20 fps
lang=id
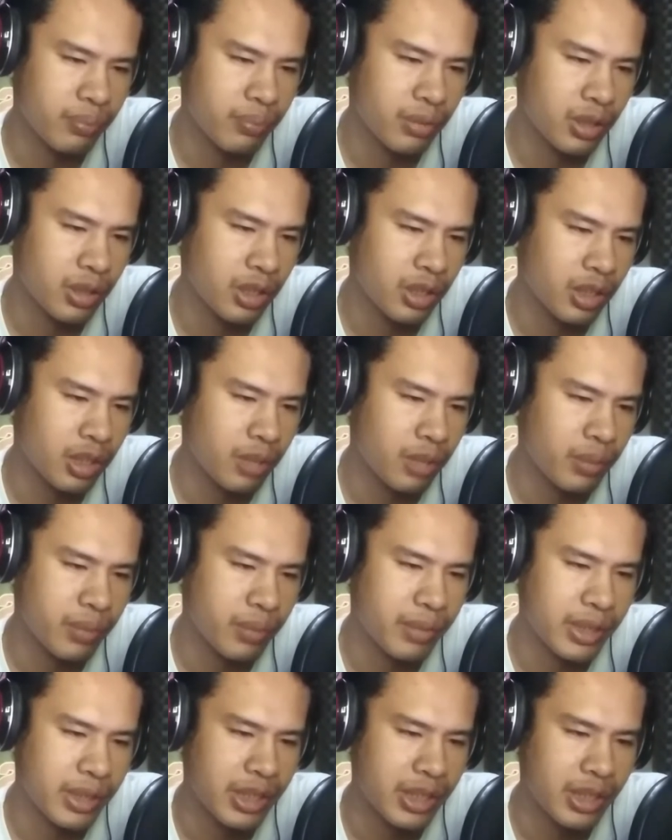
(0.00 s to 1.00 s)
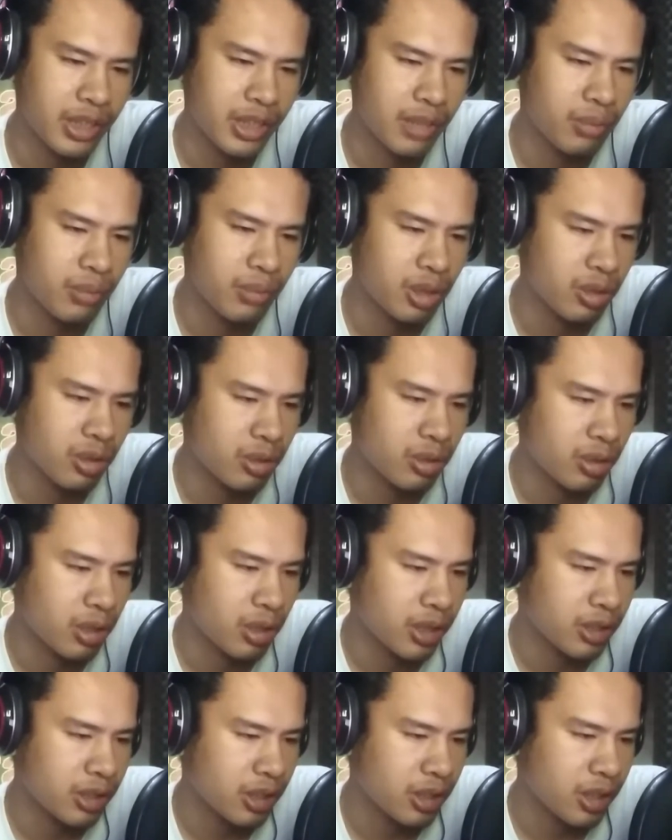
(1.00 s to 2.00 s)
uh, kepribadian yang menonjol.
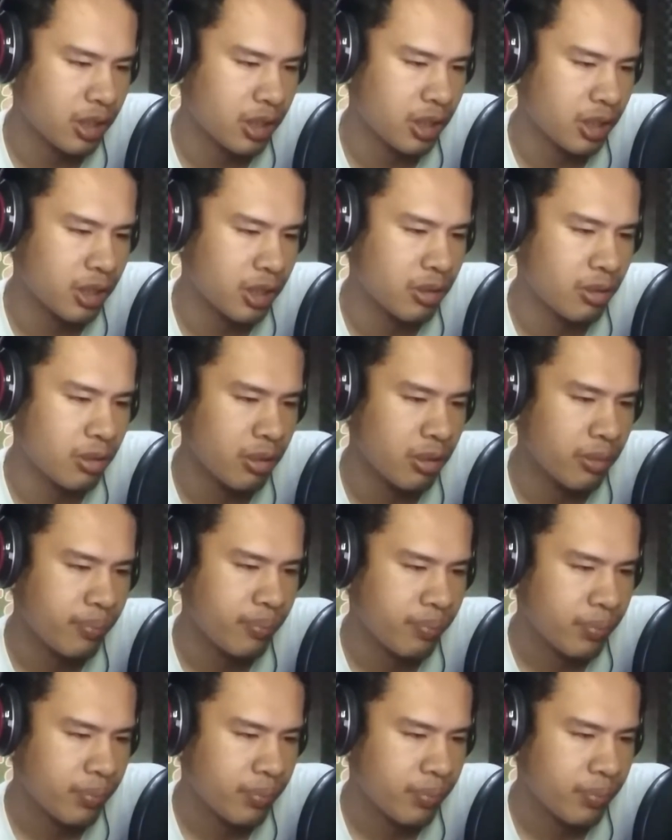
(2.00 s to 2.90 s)
Yang ketiga